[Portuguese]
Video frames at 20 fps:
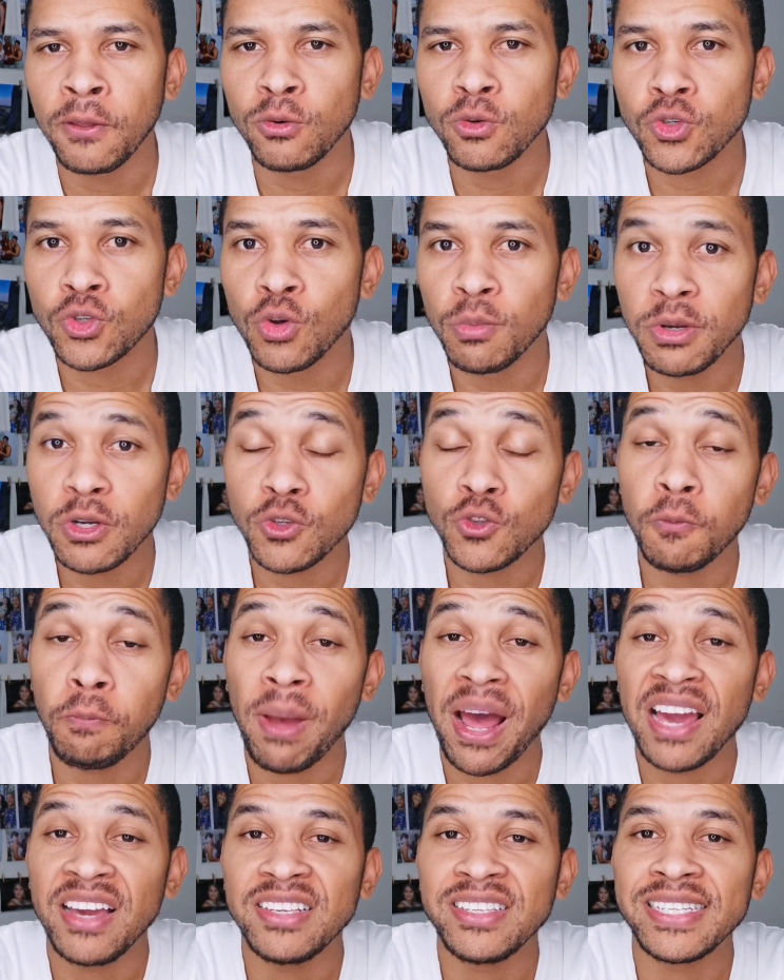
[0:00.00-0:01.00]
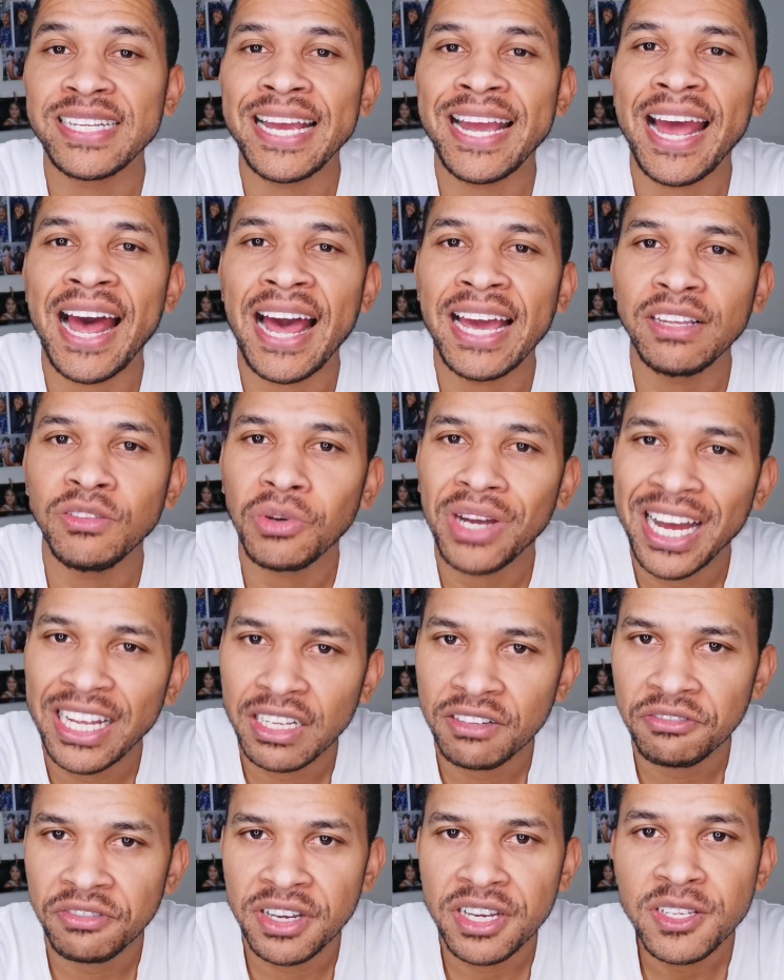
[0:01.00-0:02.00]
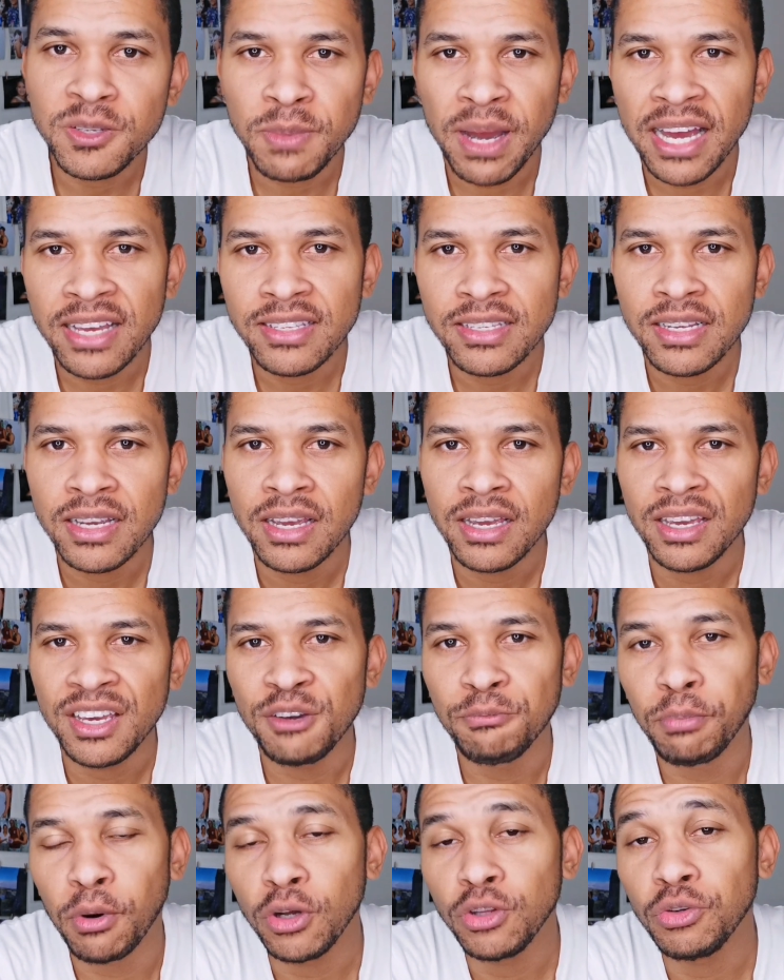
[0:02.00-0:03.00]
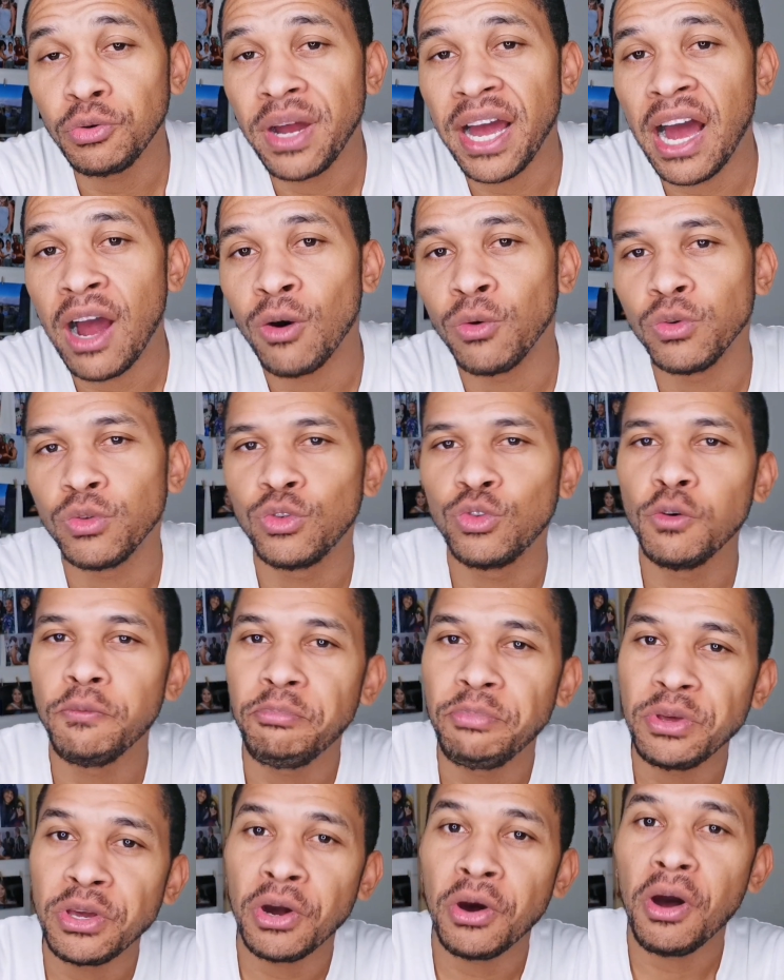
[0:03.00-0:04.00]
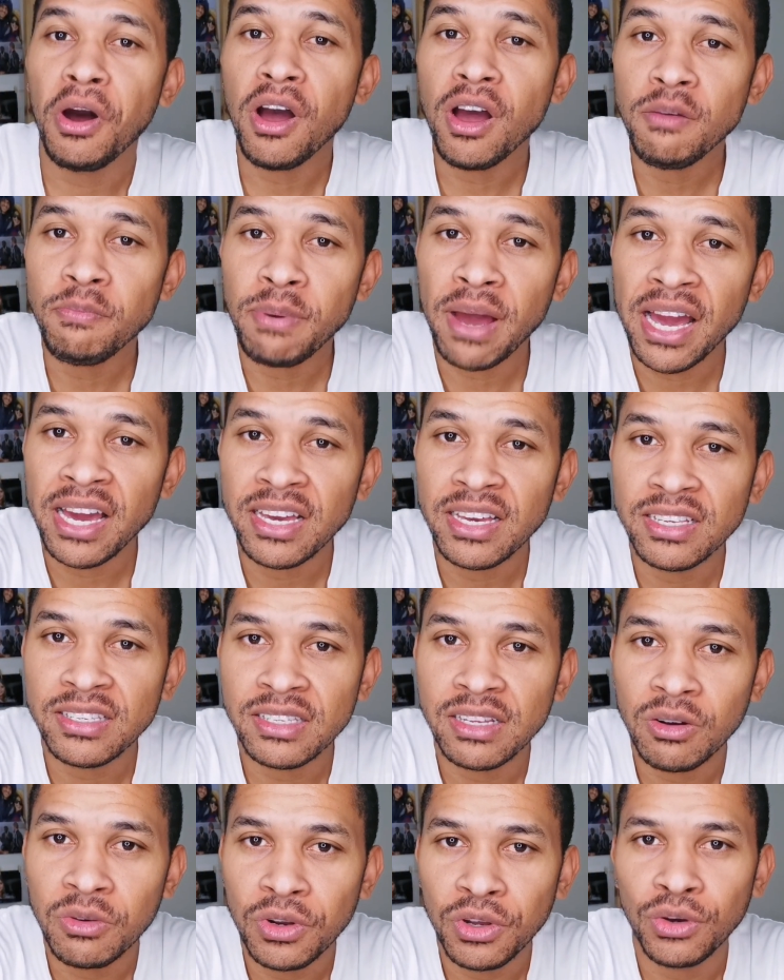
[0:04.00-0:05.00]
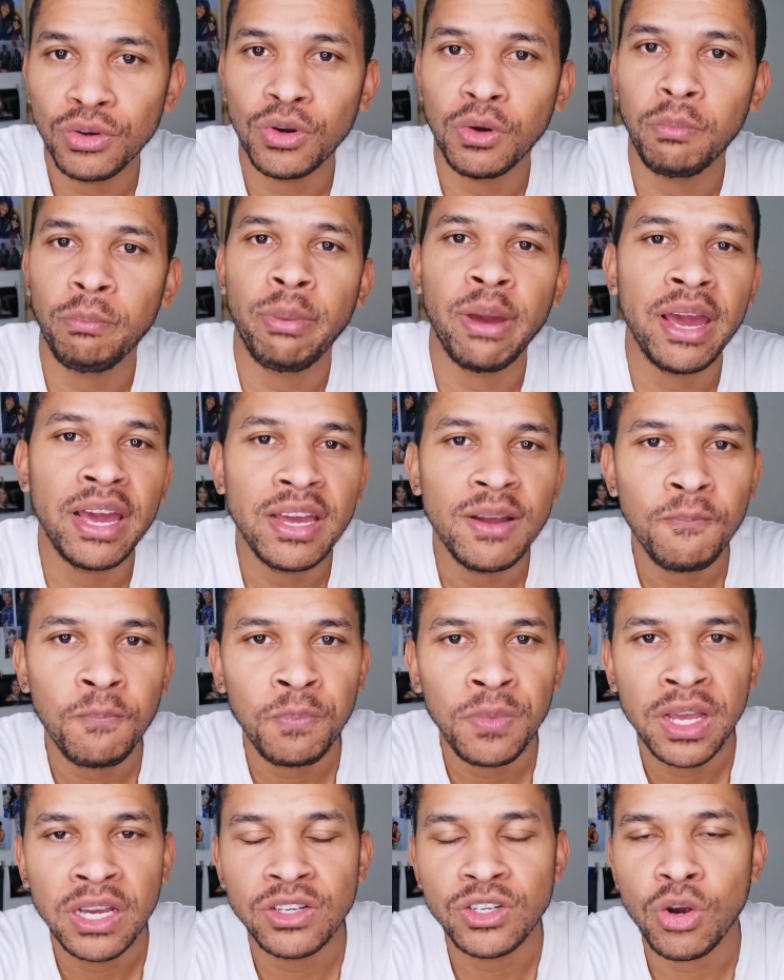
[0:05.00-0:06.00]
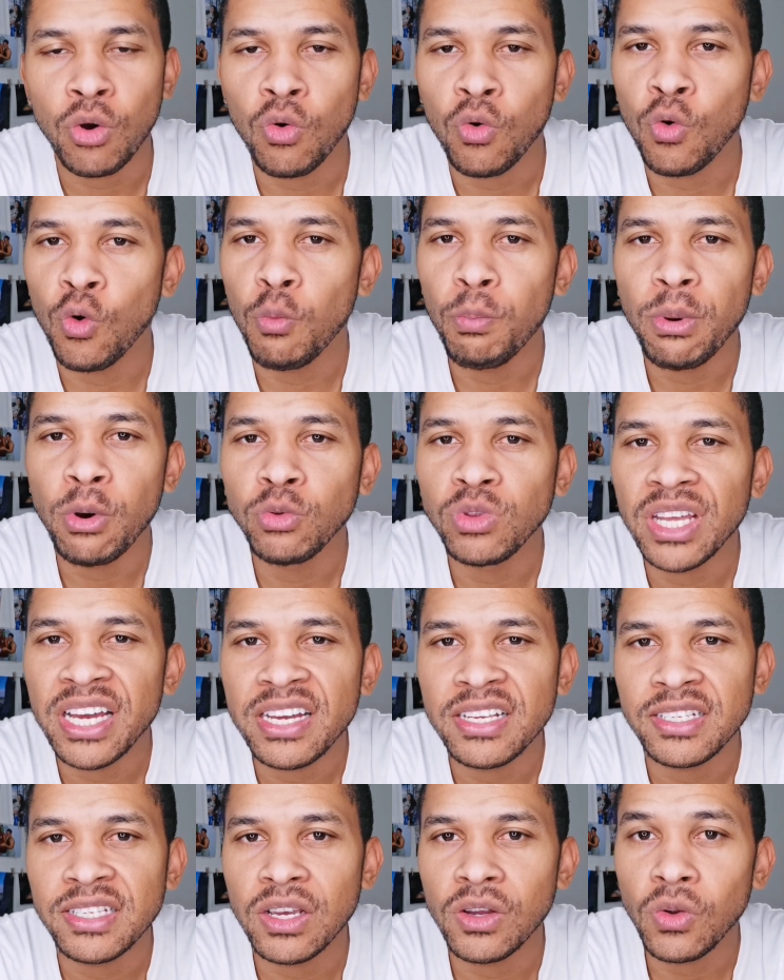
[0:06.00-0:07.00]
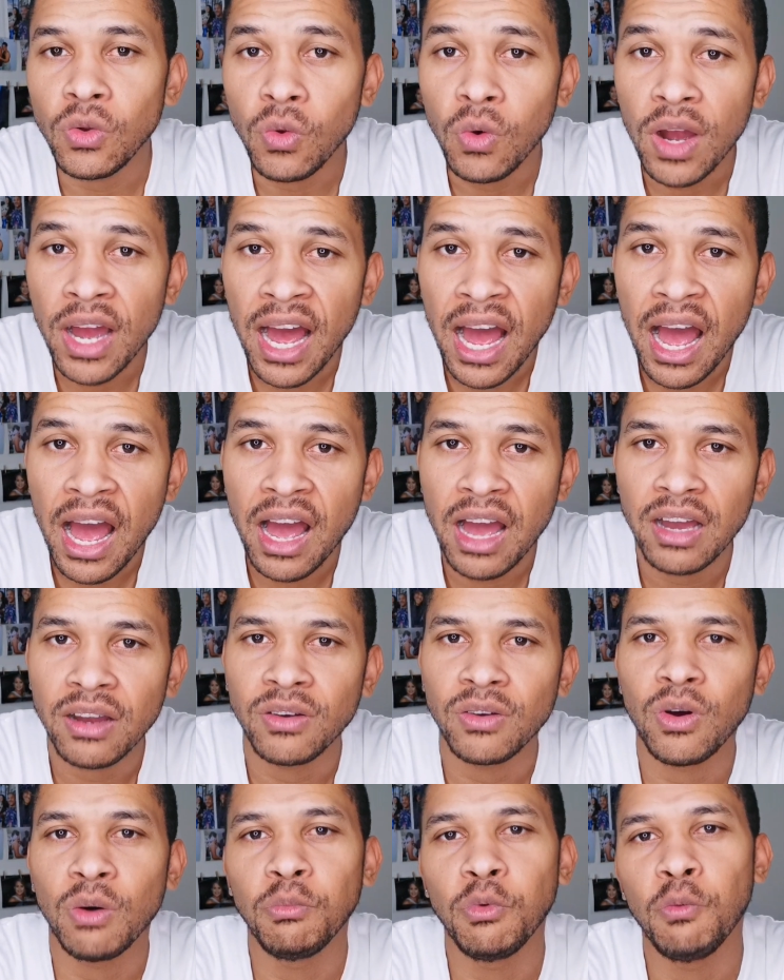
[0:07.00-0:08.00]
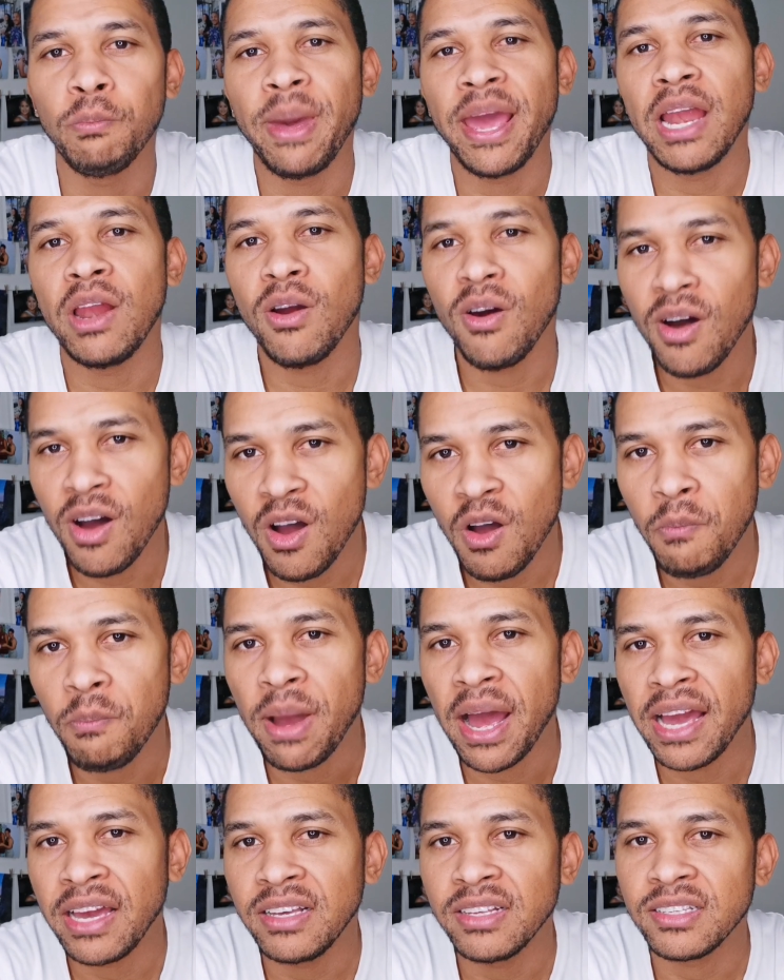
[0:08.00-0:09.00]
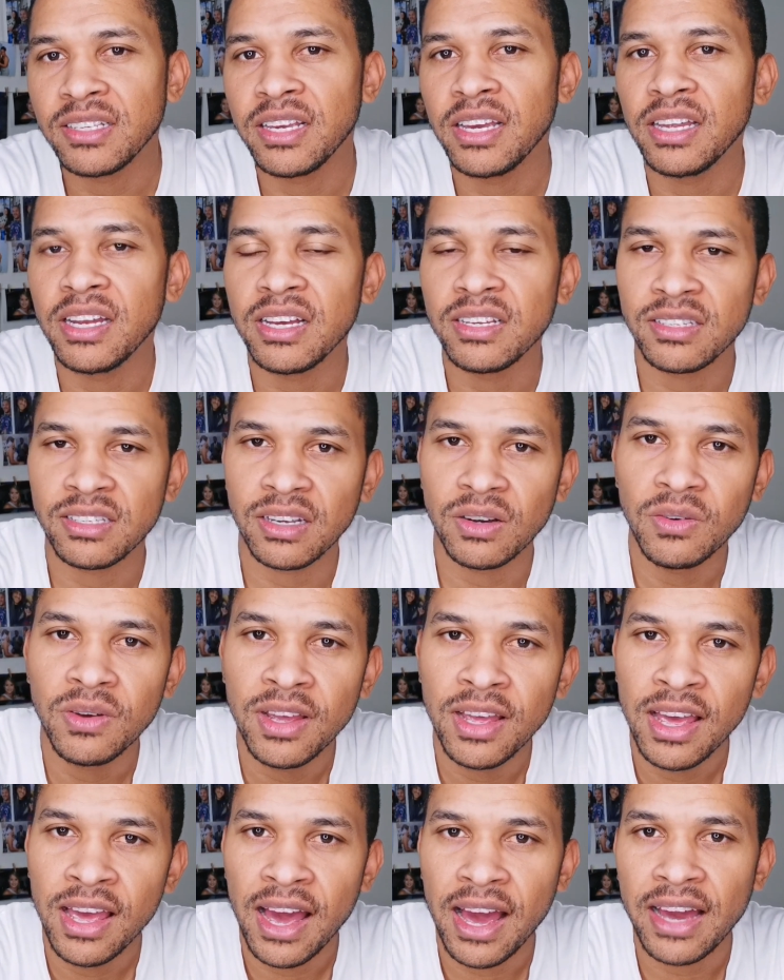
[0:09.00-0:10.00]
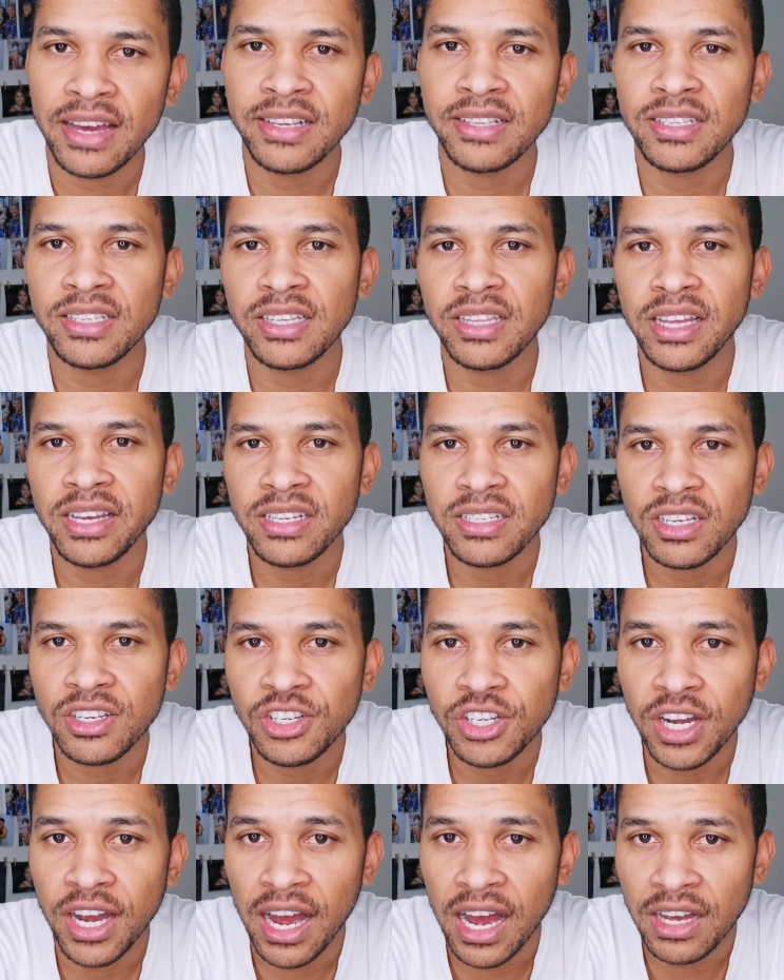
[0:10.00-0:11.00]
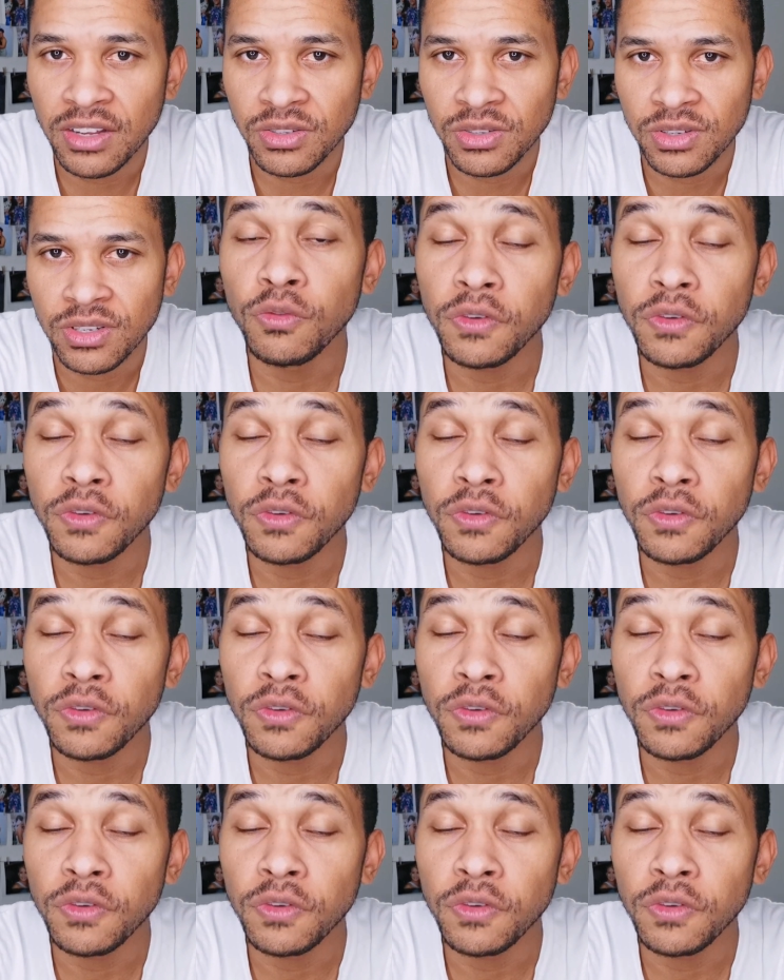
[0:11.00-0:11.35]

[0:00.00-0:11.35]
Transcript: Os números do país têm caído cada vez mais e Portugal, do pior país da União Europeia, já ocupa o terceiro lugar como o melhor país em relação à incidência de casos.